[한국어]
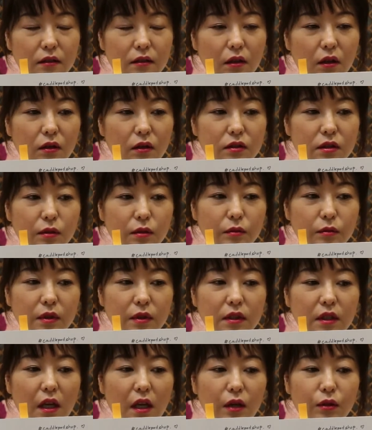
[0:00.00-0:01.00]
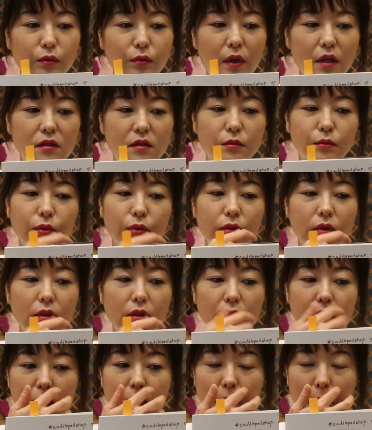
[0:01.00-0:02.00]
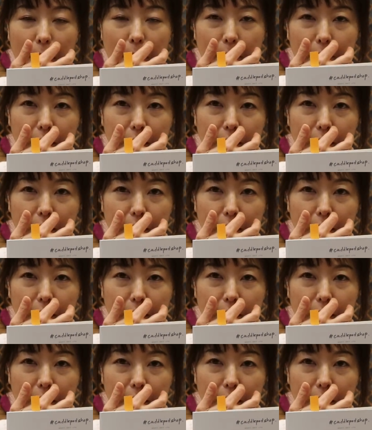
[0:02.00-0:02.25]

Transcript: 그래서 지금 늦게 구매하신 분들